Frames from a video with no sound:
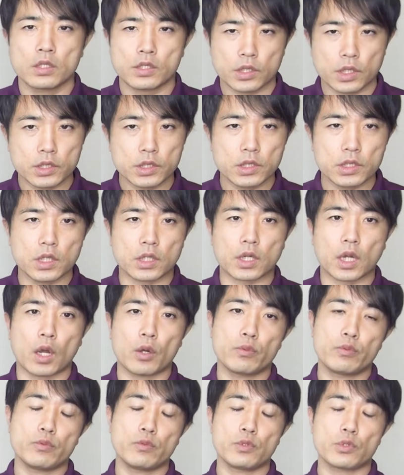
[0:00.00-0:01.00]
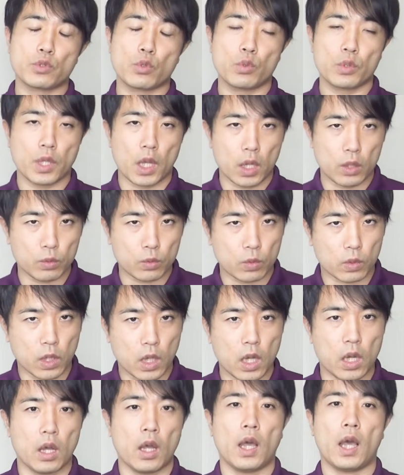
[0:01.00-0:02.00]
しかし花粉症であると
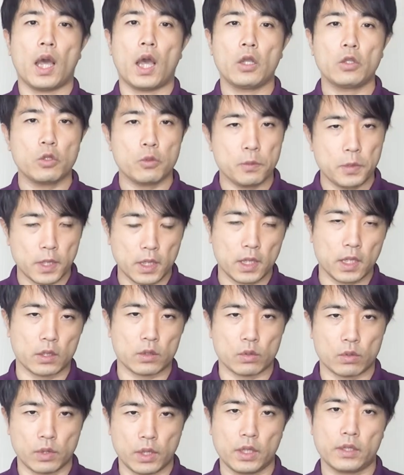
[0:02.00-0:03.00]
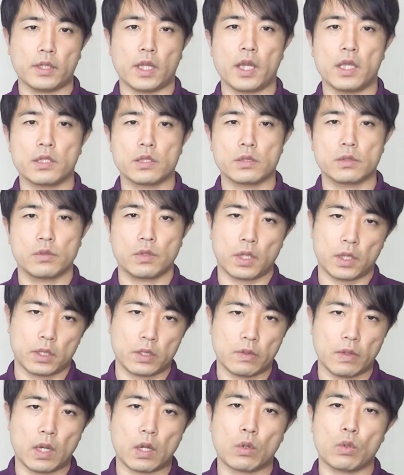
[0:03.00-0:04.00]
かアトピーなどの、ね、体質の
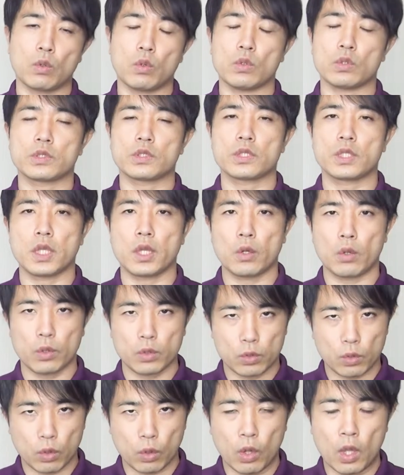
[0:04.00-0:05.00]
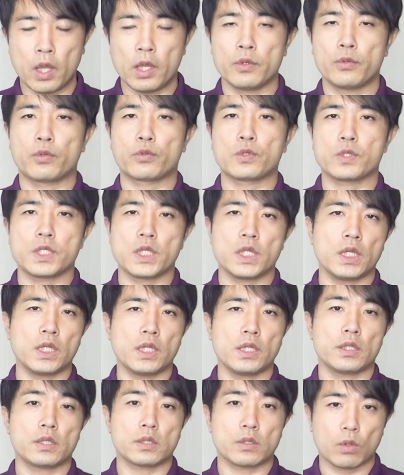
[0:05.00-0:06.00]
方はこのステロイド副腎
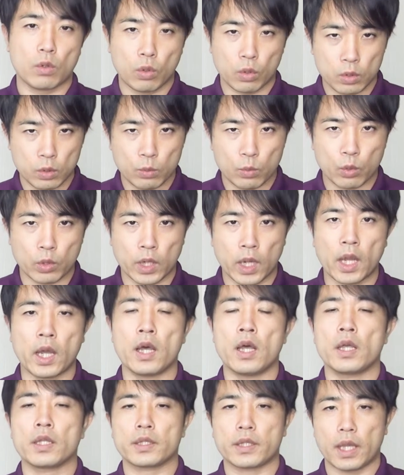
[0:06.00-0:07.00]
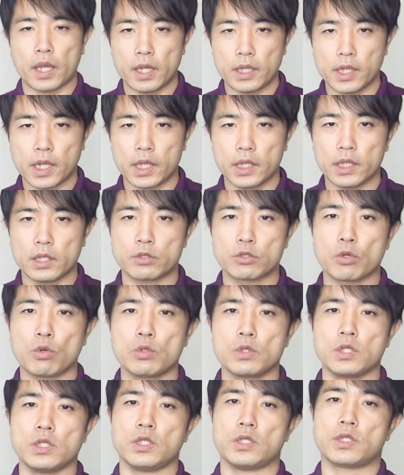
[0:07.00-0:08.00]
皮質ホルモンが体内で
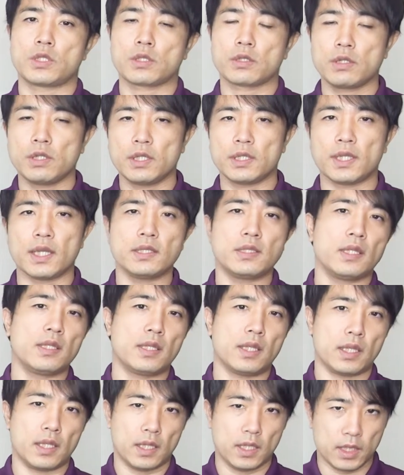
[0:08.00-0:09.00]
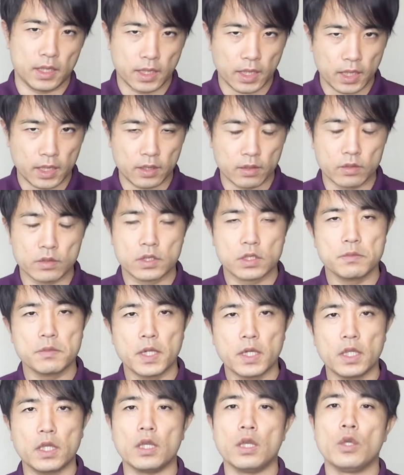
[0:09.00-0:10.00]
上手に作り出せていない、つ
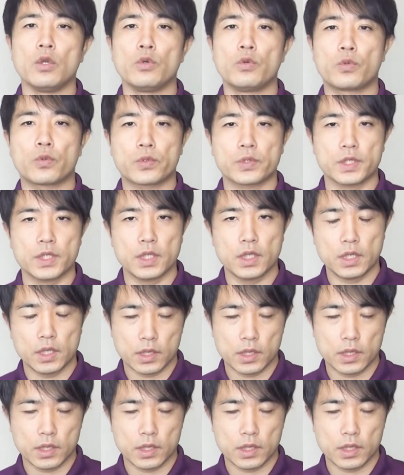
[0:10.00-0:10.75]
まり副腎